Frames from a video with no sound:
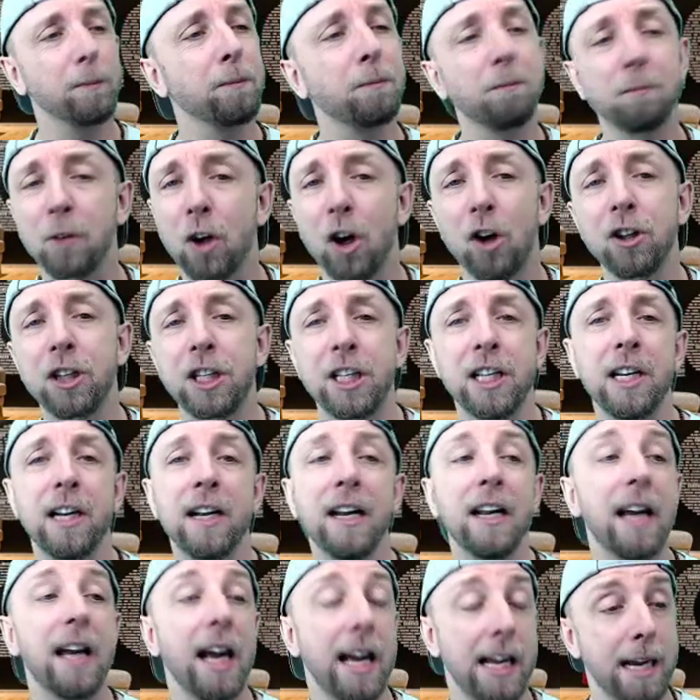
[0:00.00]
tranquille.
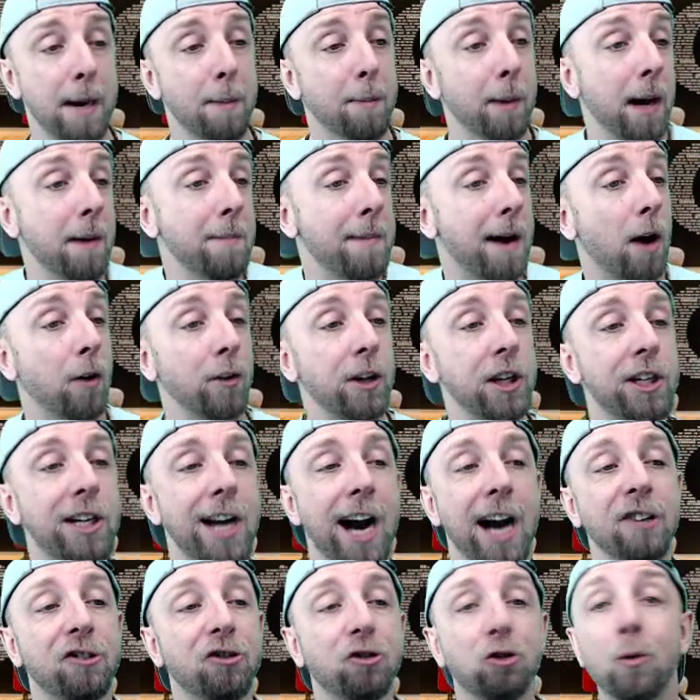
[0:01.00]
Et après, bah, on est
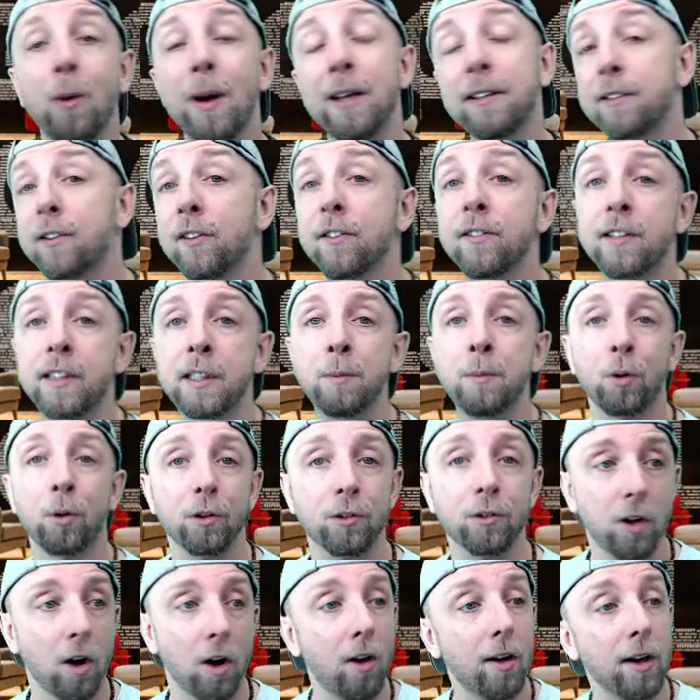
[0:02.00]
déjà à
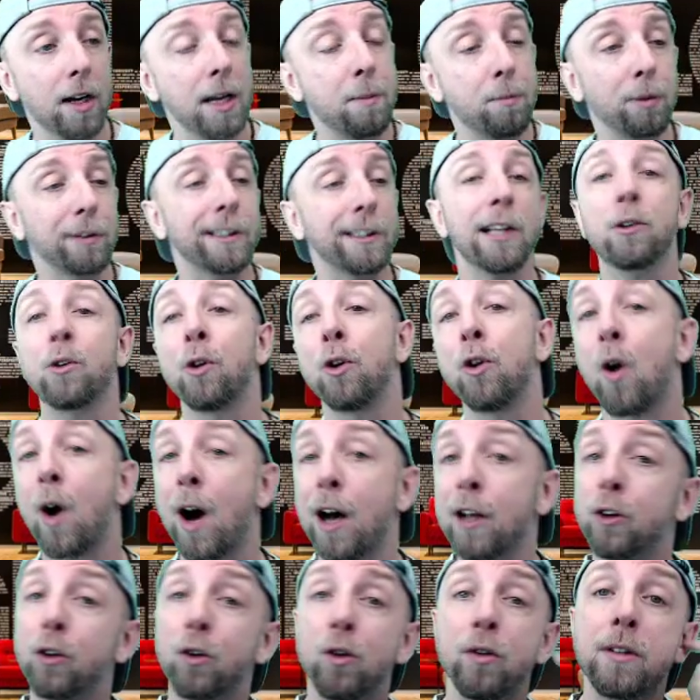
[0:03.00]
66% et peut-être qu'on
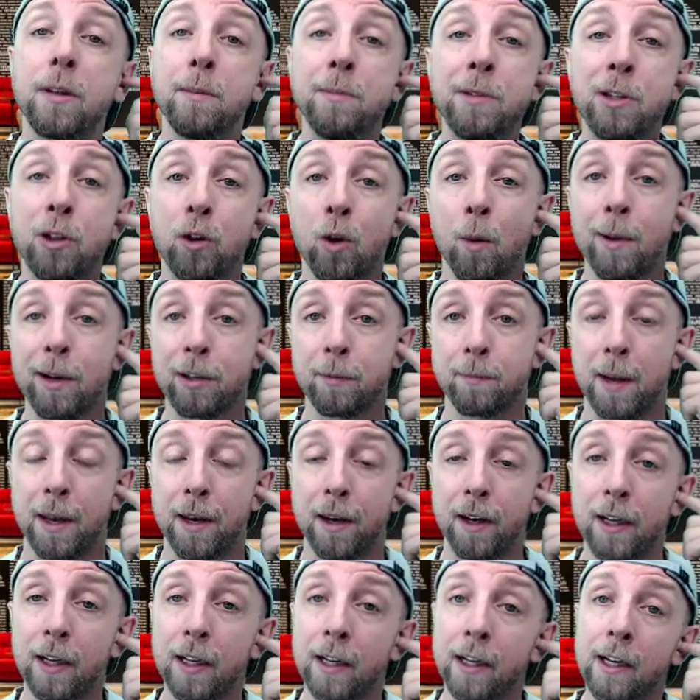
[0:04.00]
aura deux émissions par semaine.
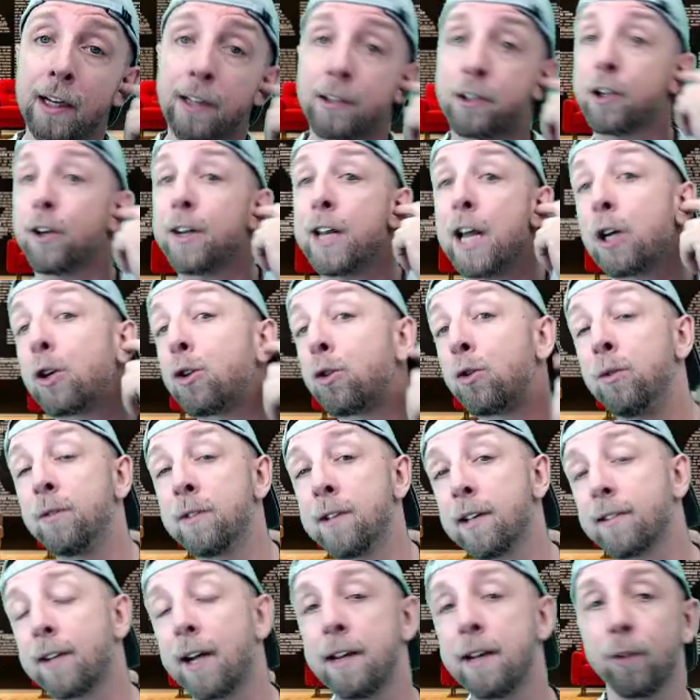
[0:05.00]
S'il n'y en a qu'une,
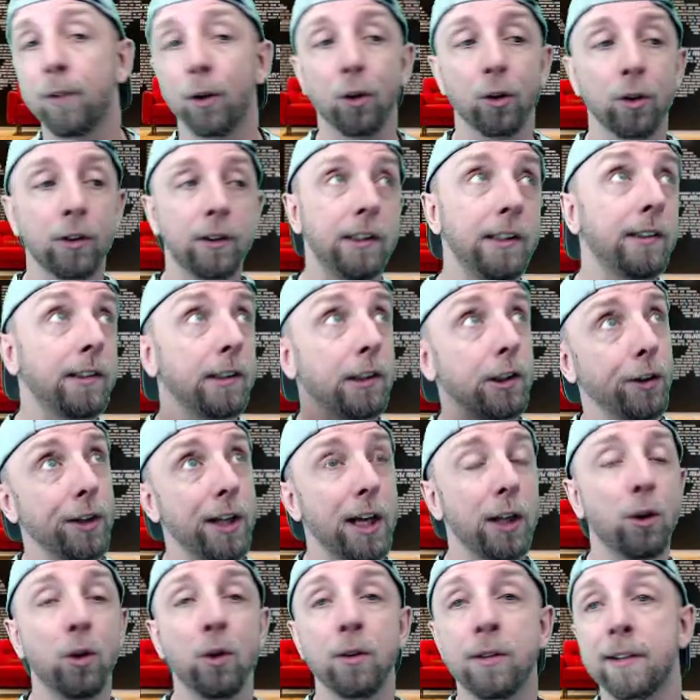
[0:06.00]
ça sera les vendredis, s'il y en
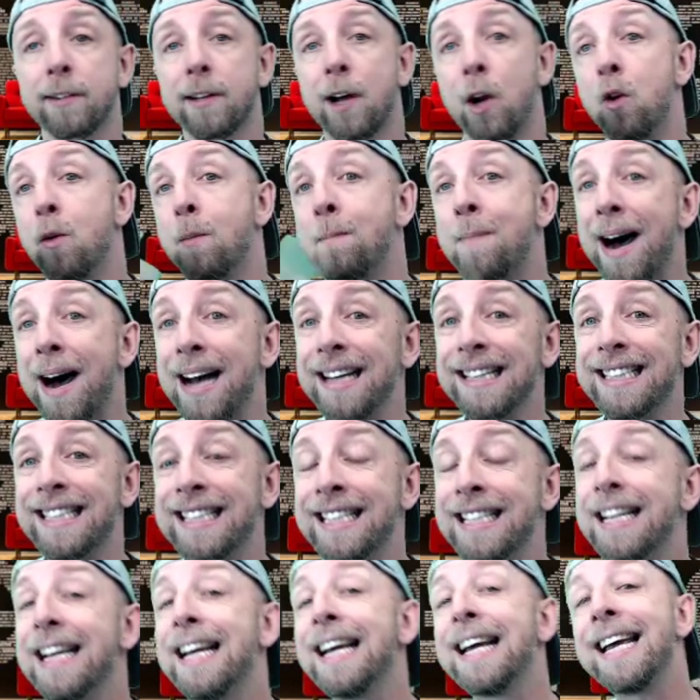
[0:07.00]
a deux, ça sera le
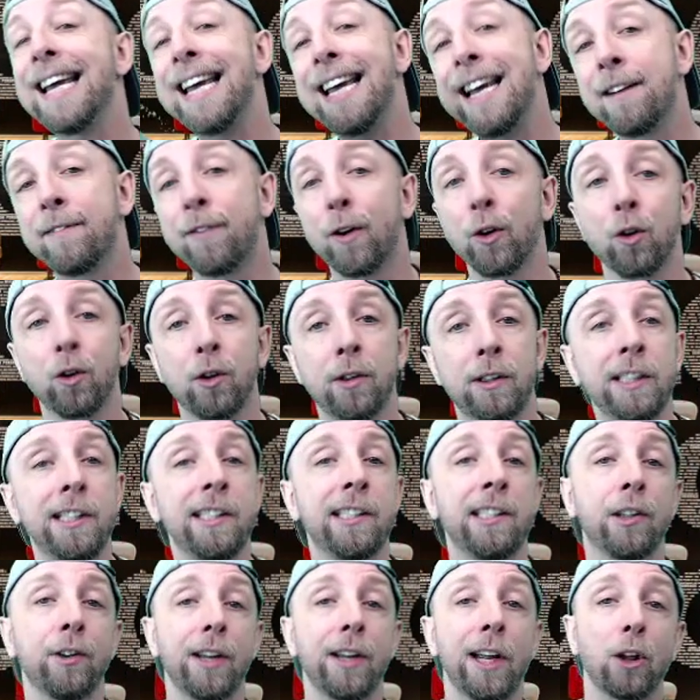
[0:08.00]
mardi et le vendredi,
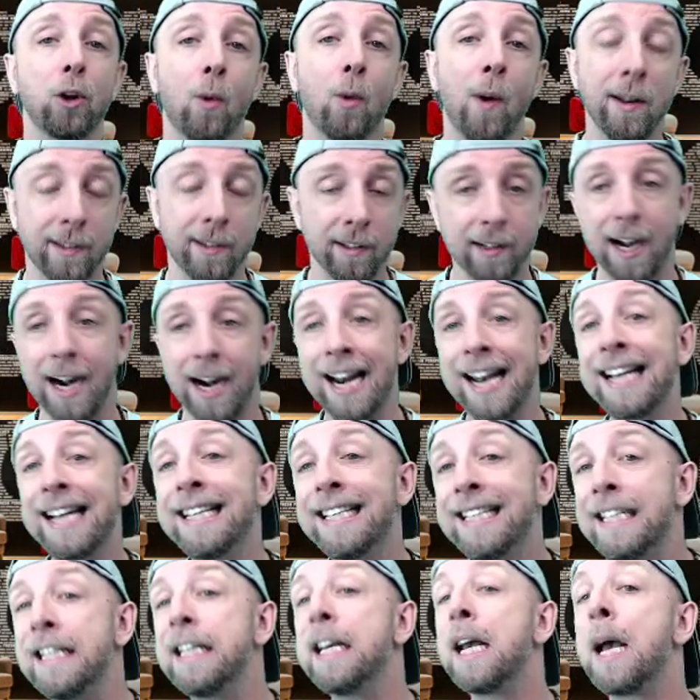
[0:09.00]
s'il y en a trois, ça sera
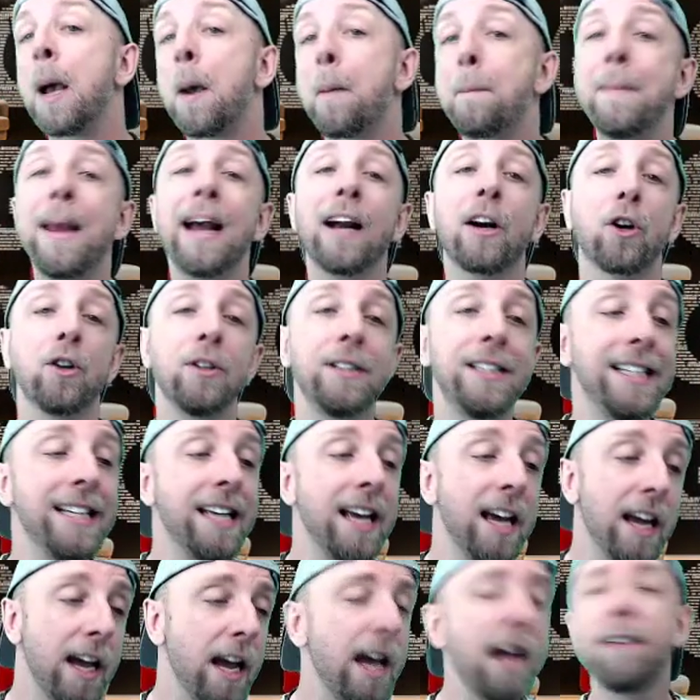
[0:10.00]
lundi, mercredi
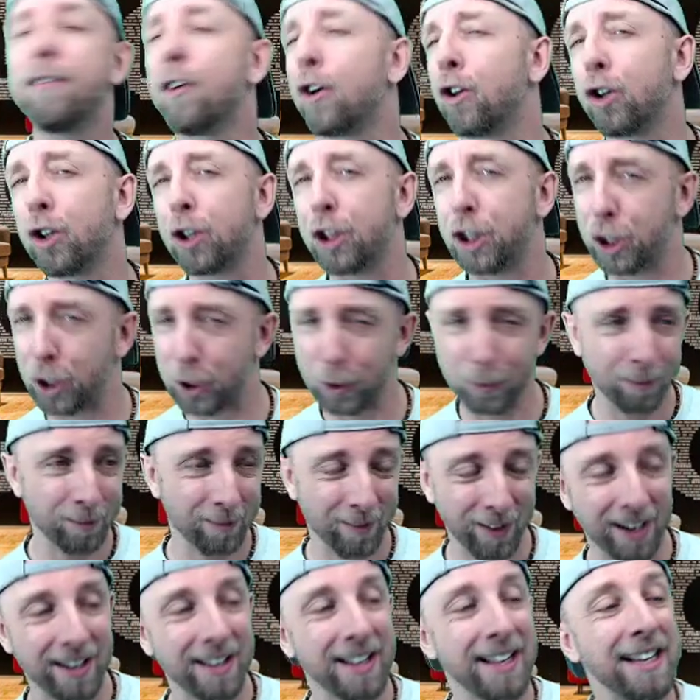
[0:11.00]
et vendredi.
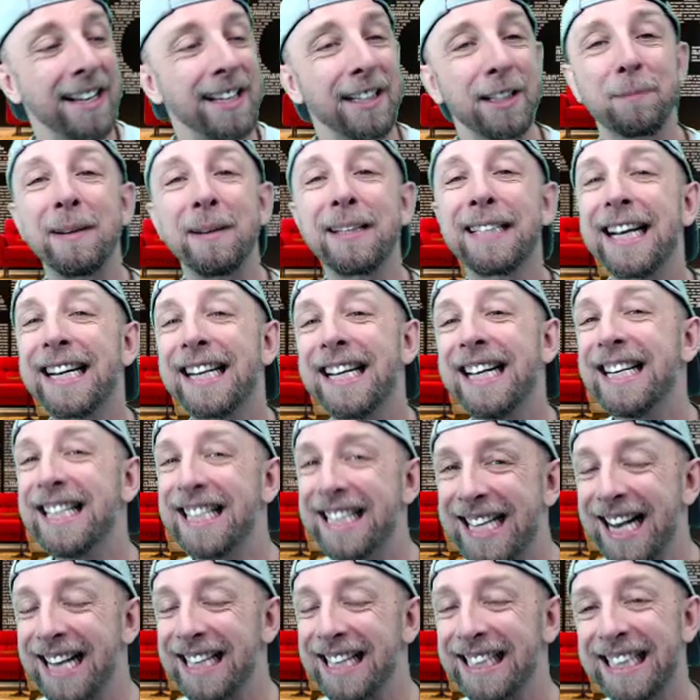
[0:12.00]
Spéciale
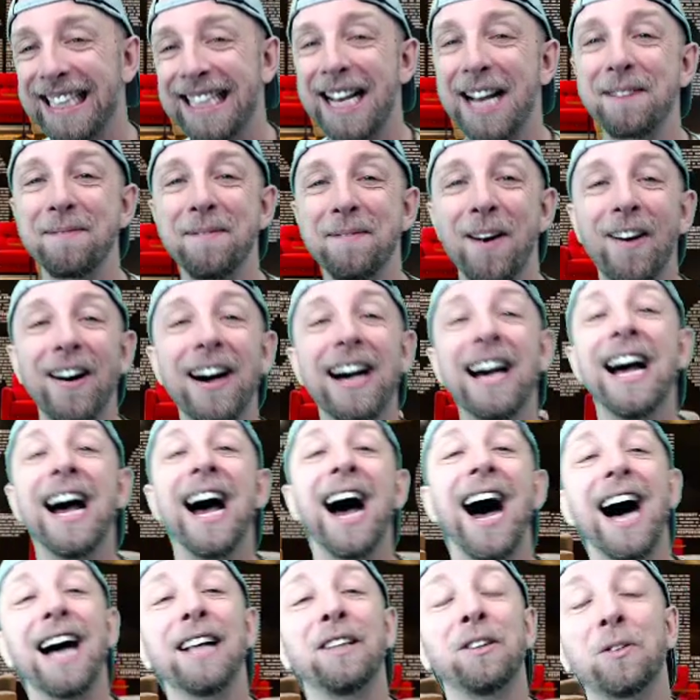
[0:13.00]
dédicace également
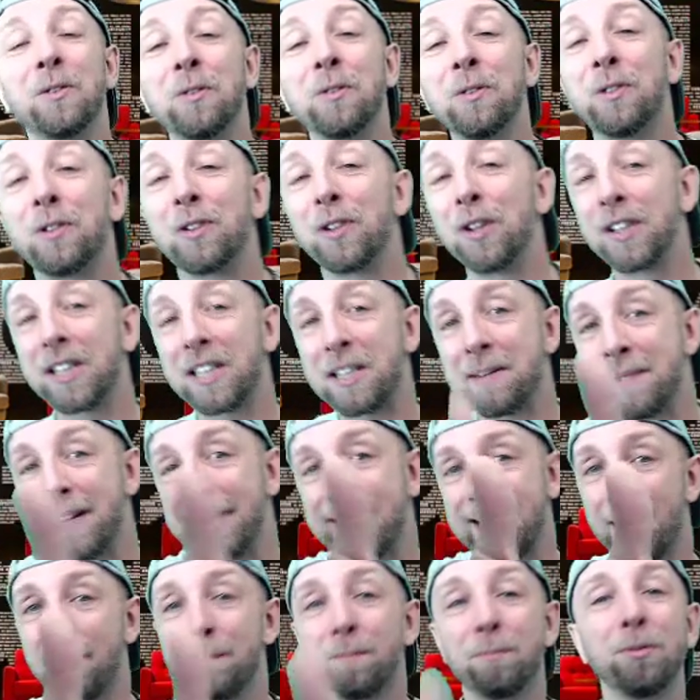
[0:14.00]
à tous ceux qui
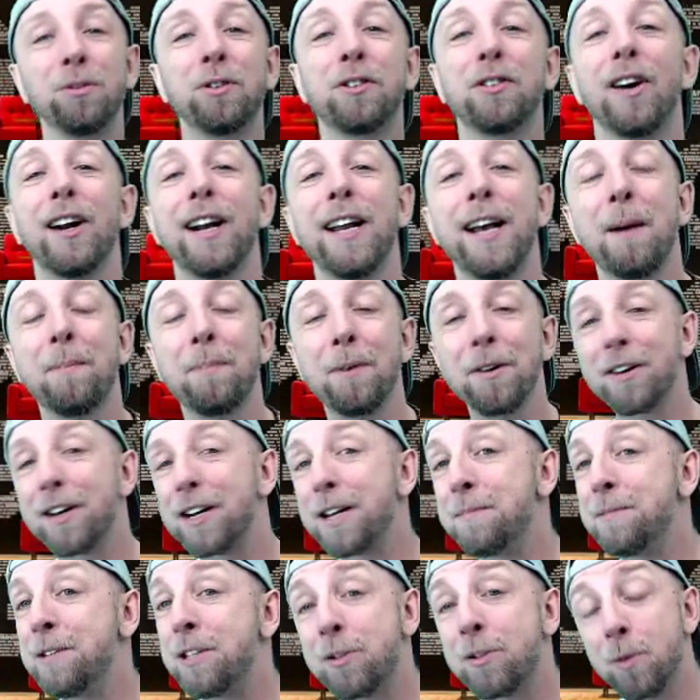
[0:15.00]
mettent un pouce en l'air pendant
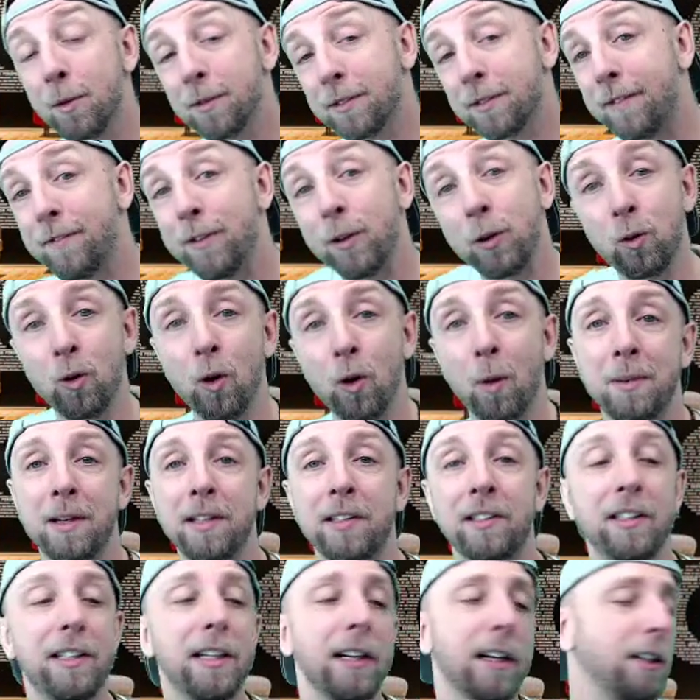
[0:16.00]
l'émission, ça fait toujours
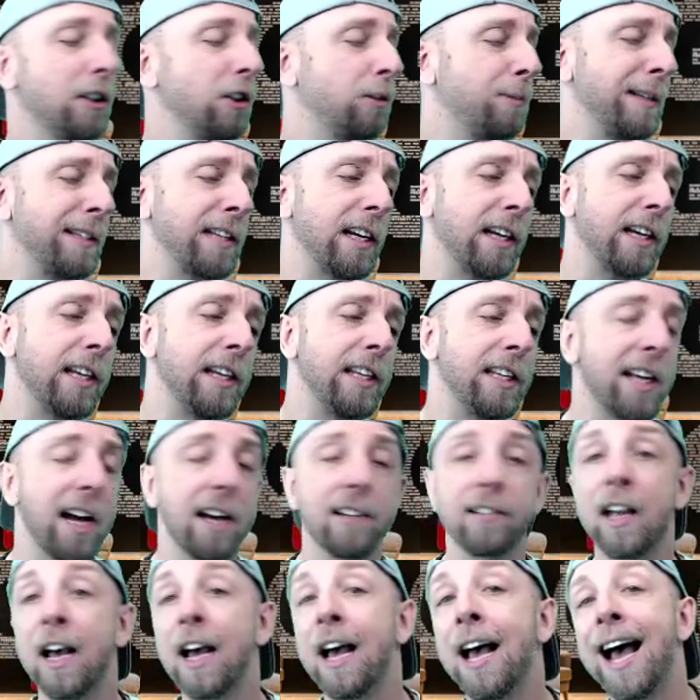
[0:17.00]
plaisir. Une spéciale
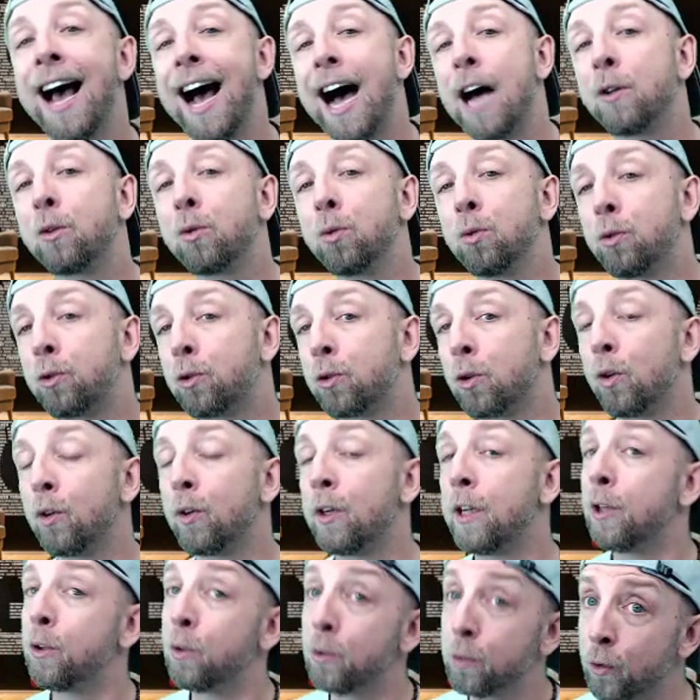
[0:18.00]
dédicace à tous ceux,
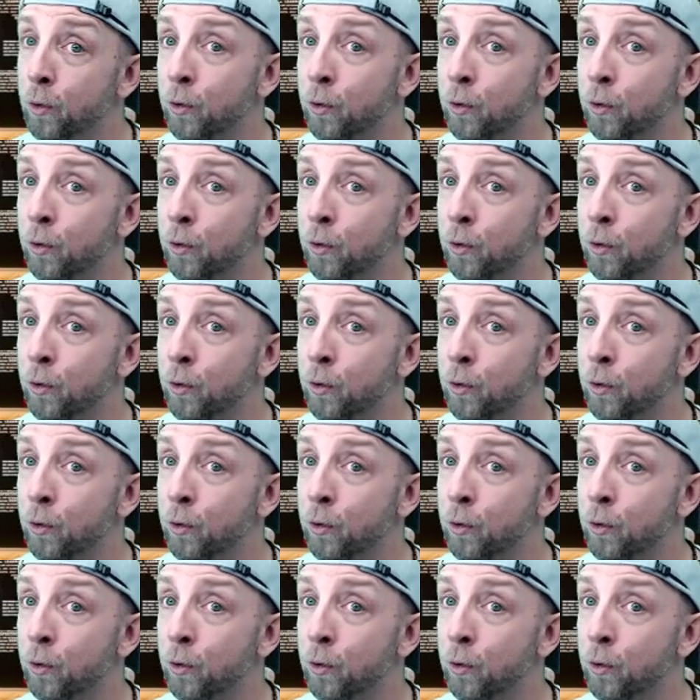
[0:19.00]
les nouveaux,